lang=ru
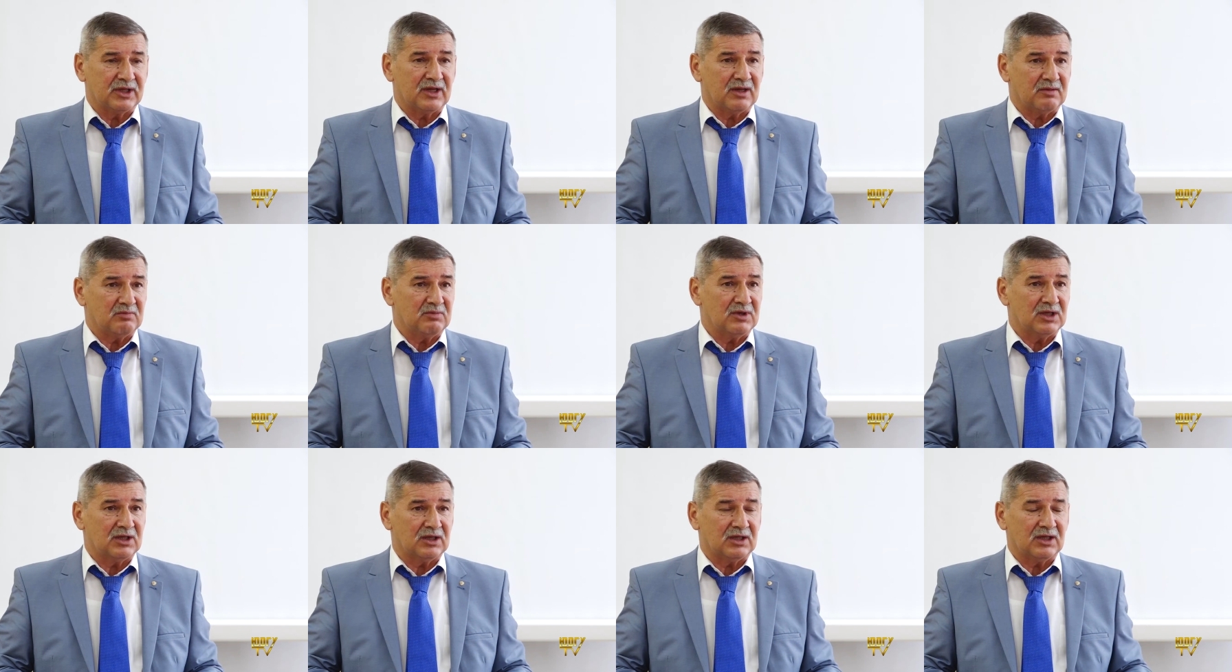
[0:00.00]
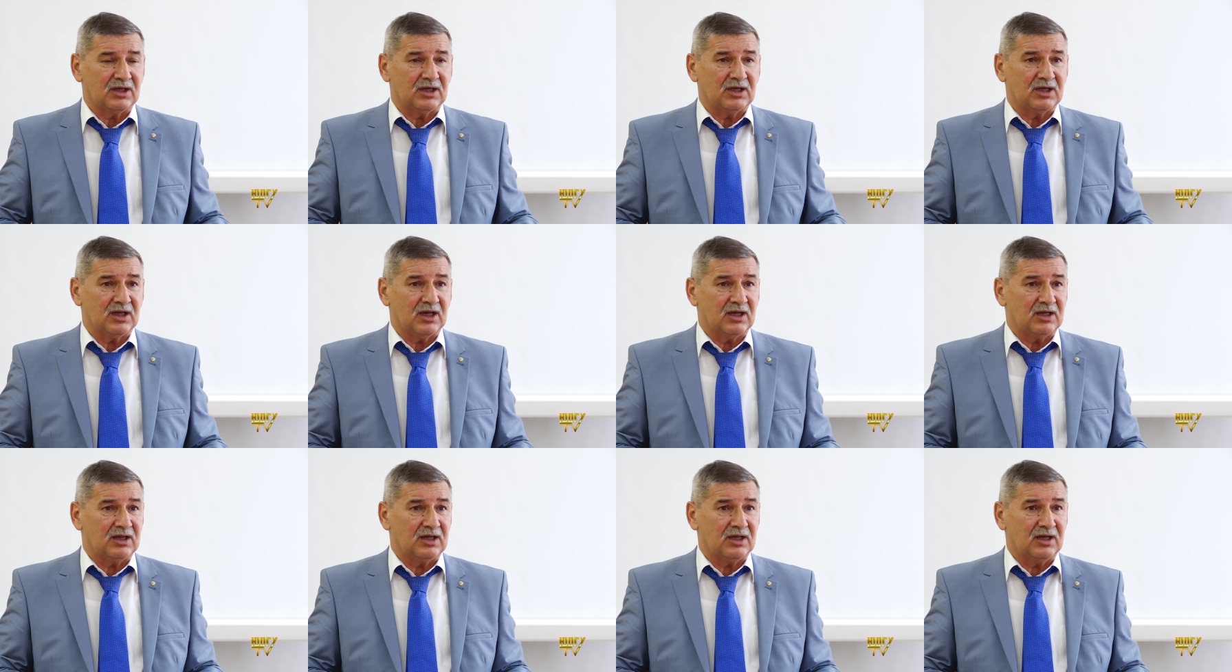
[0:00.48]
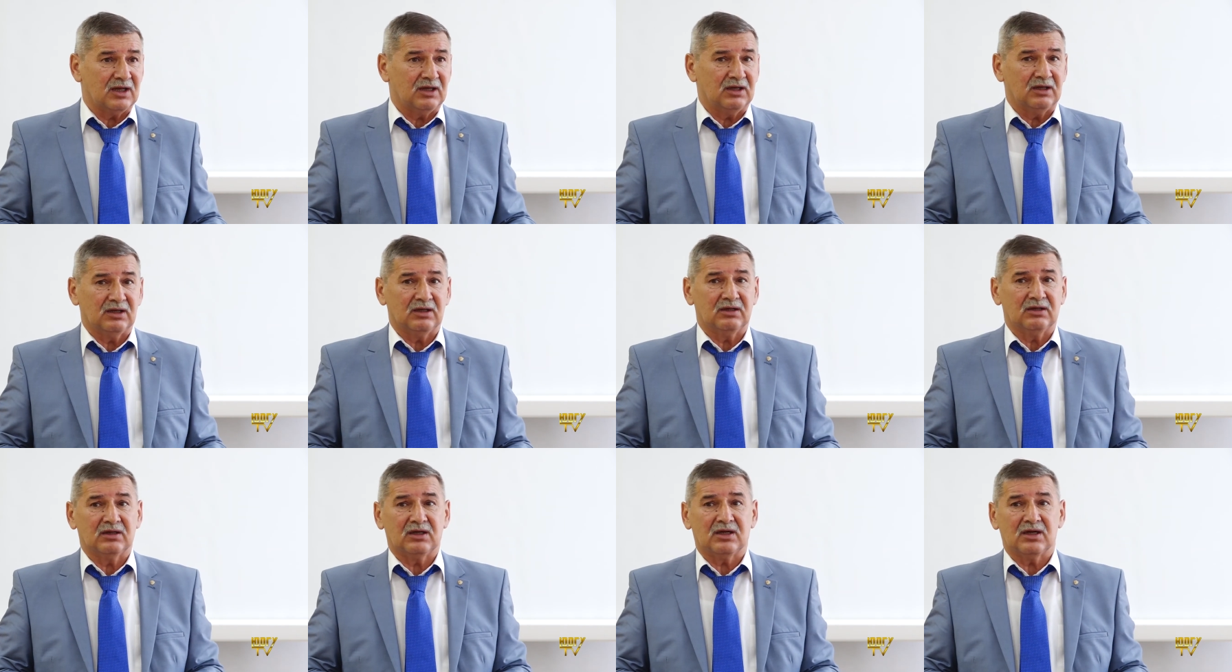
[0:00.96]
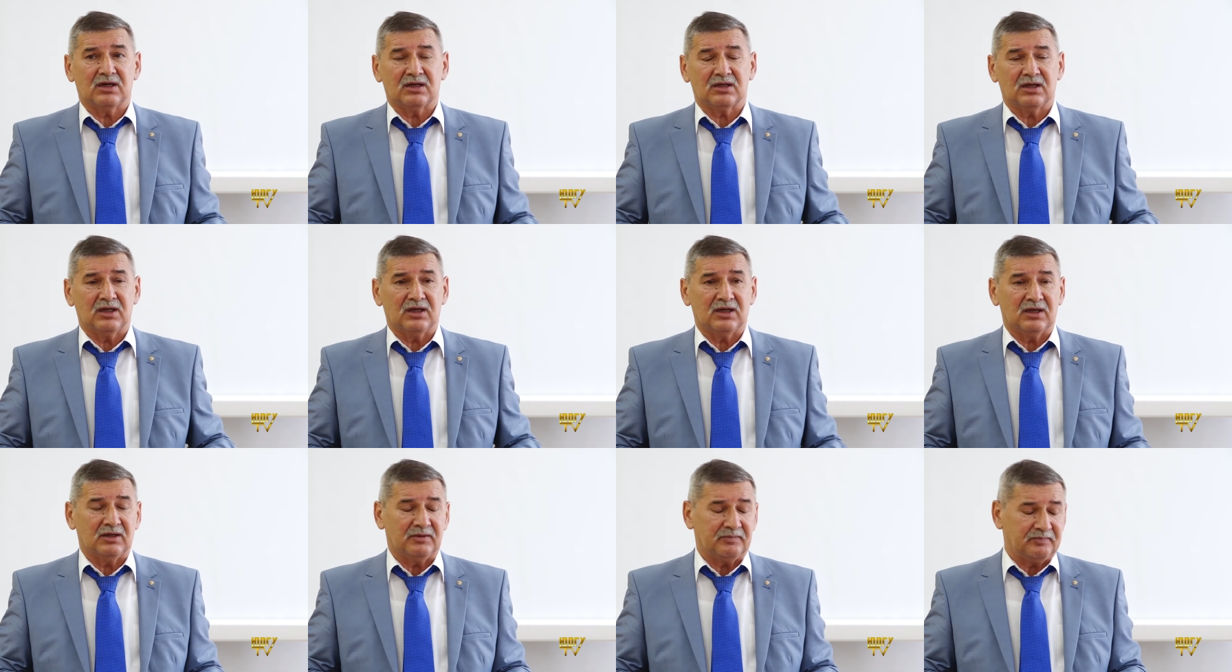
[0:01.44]
на мирные города,
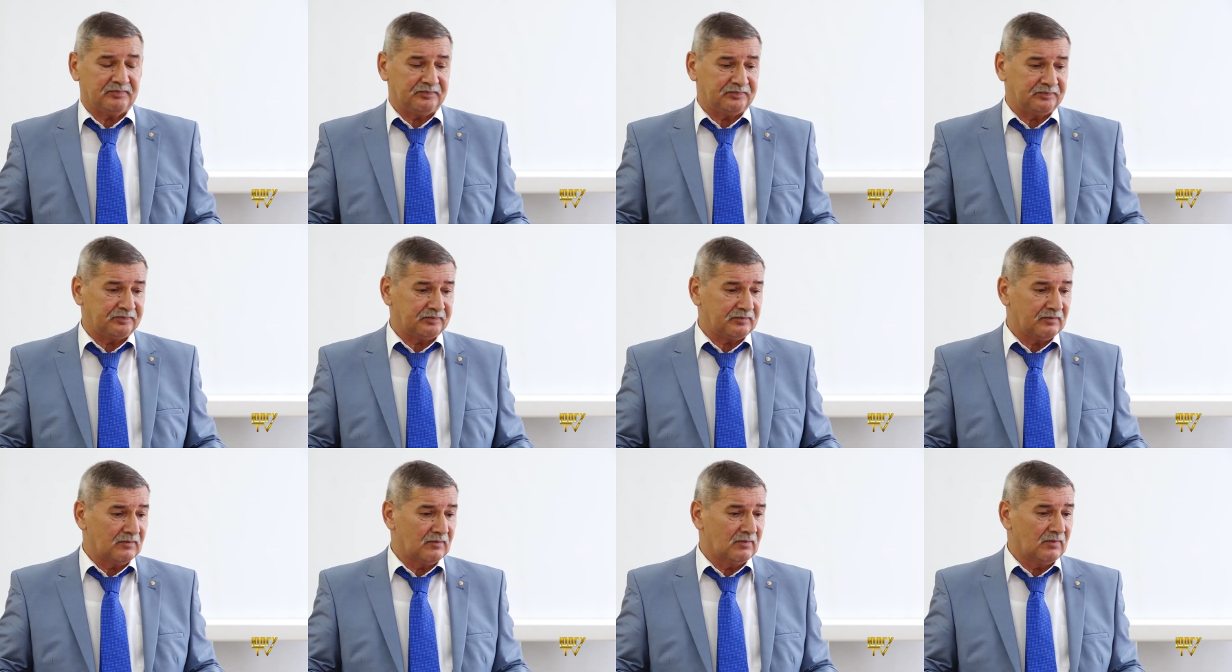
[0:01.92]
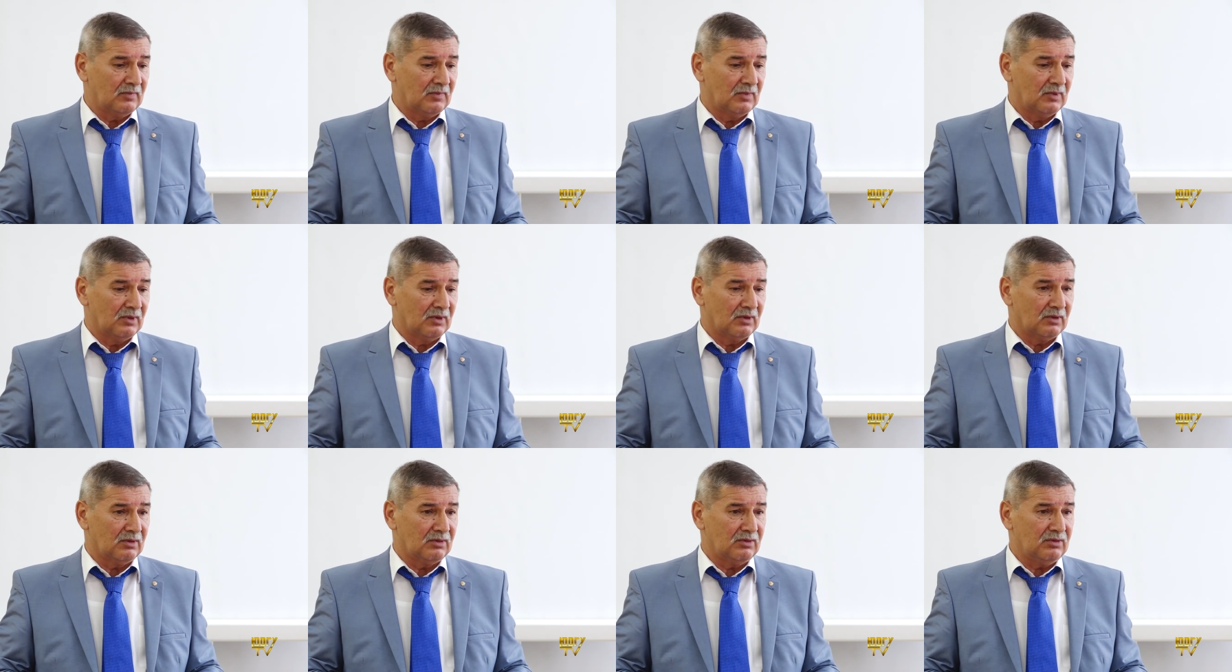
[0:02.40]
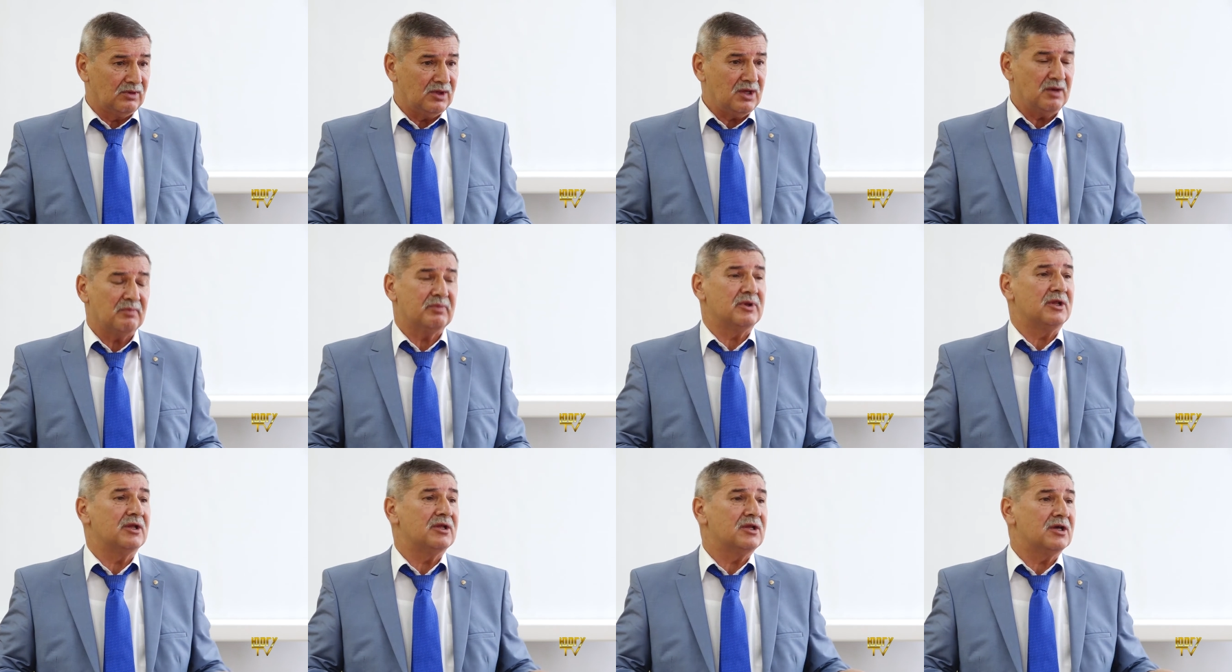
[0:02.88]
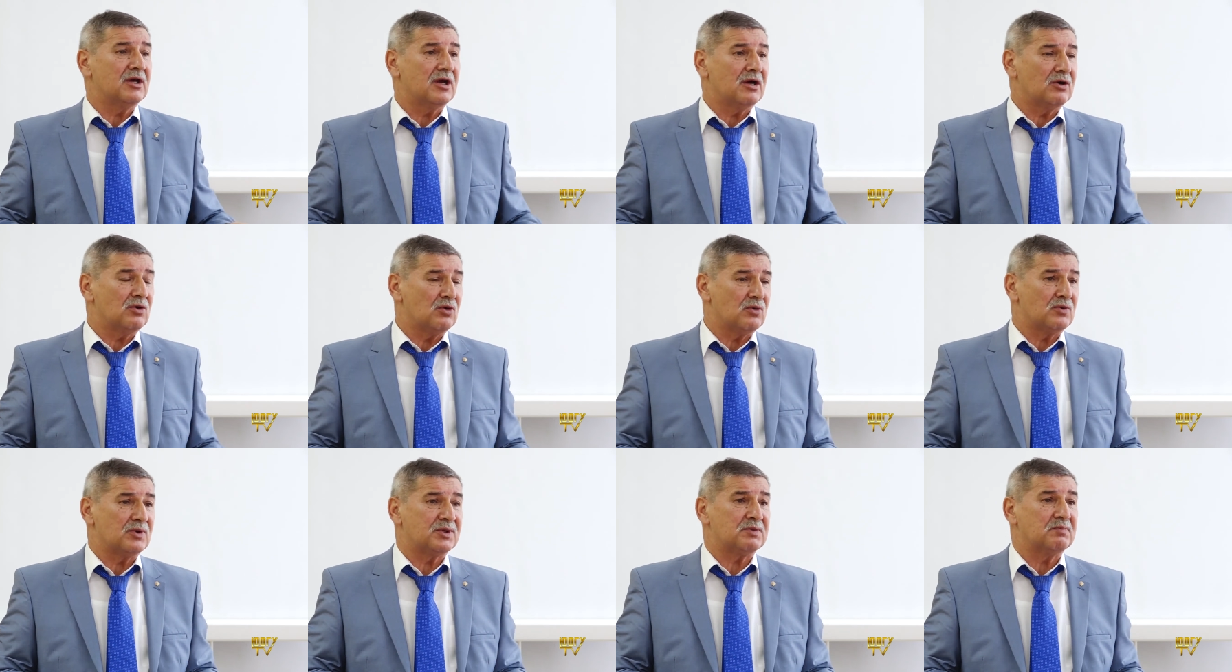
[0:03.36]
когда не было
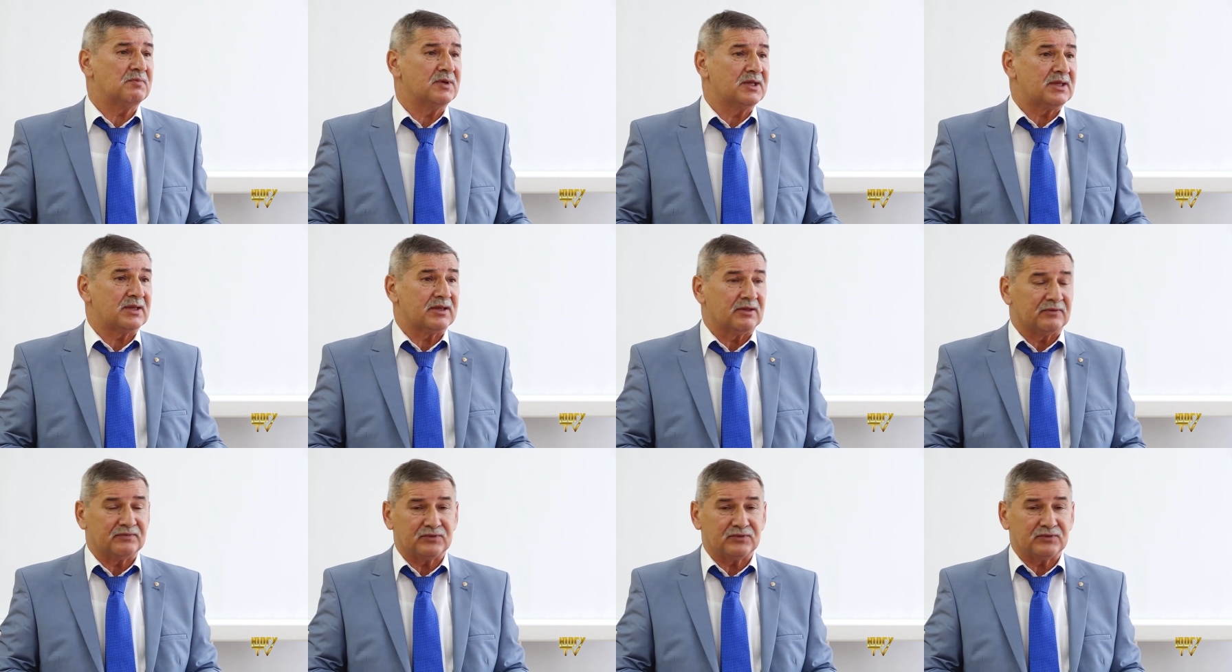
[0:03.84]
никакого смысла.